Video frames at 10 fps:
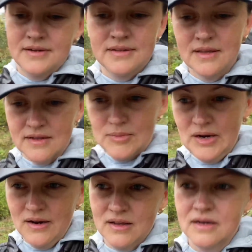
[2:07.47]

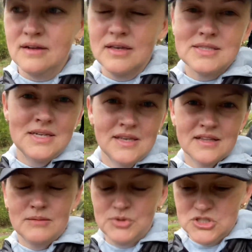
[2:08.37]
ненормальные? Если
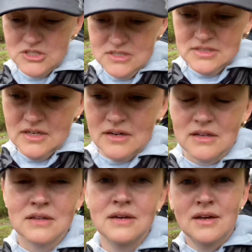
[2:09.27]
нет, отпишитесь
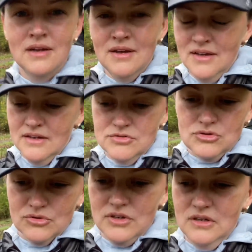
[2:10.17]
нахрен и
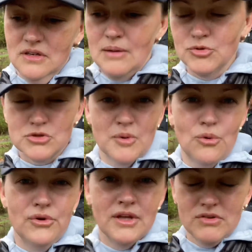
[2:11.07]
все. И я буду
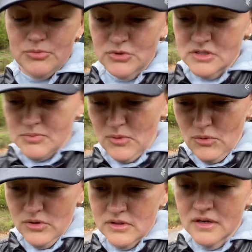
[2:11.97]
спокойна, и вы будете
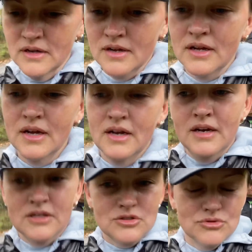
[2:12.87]
спокойны.
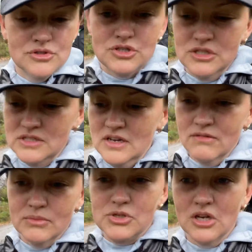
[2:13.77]
Сегодняшний
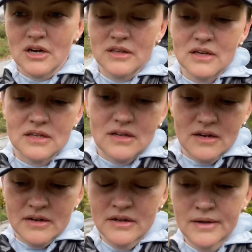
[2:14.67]
день вообще как
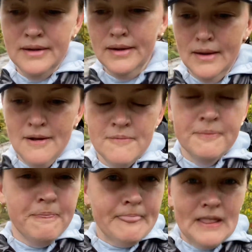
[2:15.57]
никогда
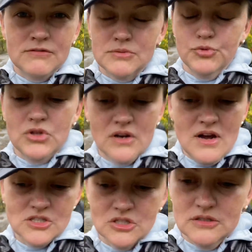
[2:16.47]

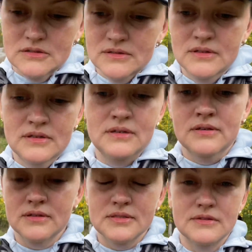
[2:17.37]
взбудоражил
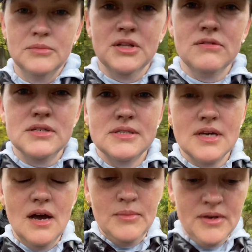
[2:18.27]
своими
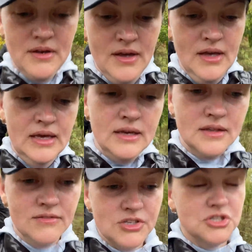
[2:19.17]
новостями. И
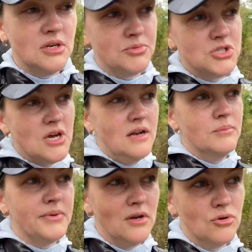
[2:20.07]
на вечер обещали
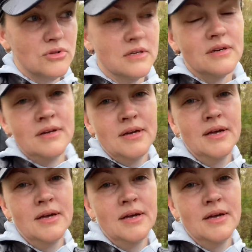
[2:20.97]
прилеты